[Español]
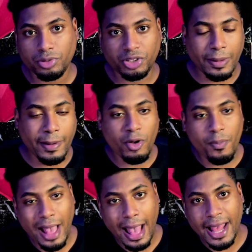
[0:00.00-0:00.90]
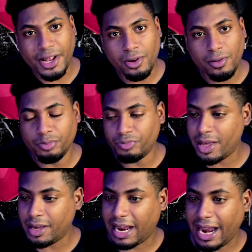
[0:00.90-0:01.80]
te vemos viajando
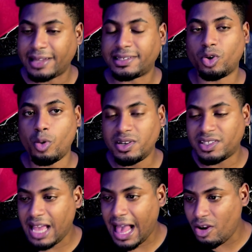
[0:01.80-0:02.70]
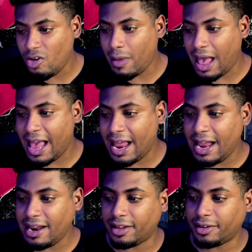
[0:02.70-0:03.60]
en clase comercial
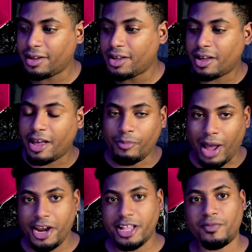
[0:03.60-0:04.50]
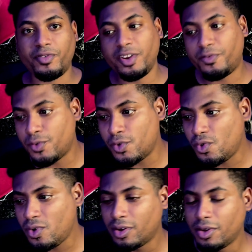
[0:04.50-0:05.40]
normal, en, en vainita firifú,